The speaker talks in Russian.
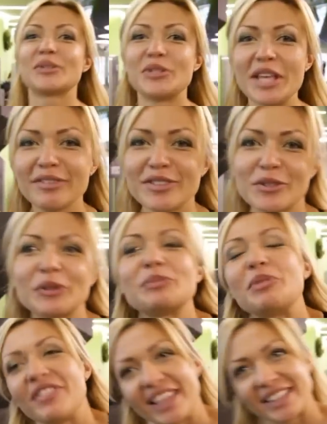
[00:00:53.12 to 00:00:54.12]
друзья!
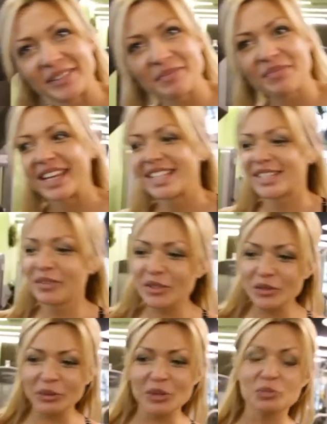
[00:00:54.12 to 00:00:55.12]
Физкульт-привет!
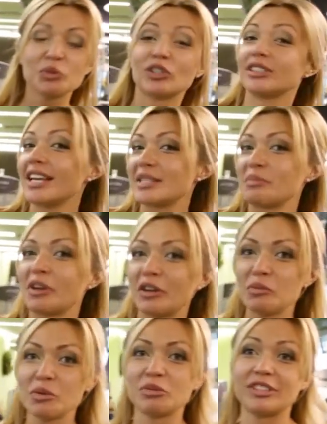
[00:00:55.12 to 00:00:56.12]
Сегодня у нас будет одна из моих
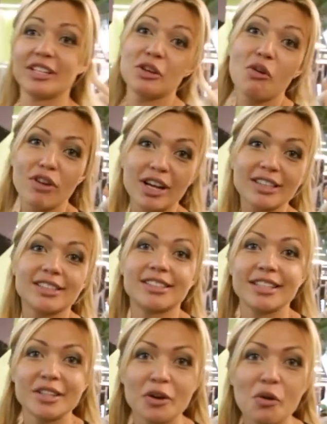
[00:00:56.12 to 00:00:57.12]
любимых тренировок – это
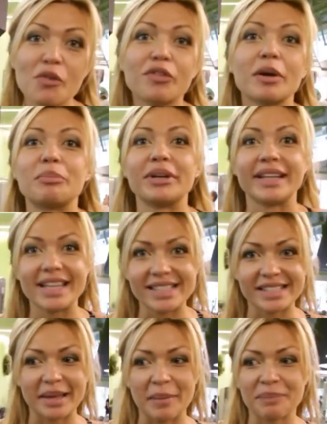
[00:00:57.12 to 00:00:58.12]
тренировка
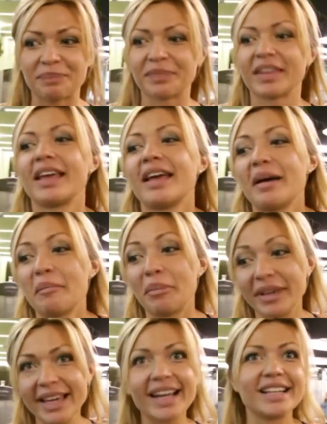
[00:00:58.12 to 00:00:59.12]
пресса.
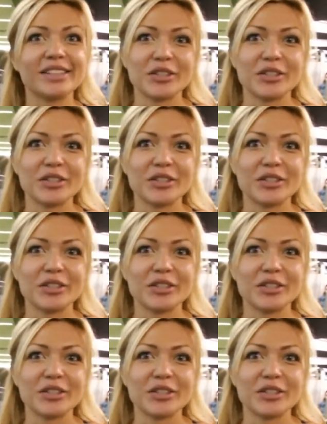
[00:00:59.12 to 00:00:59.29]
Поехали,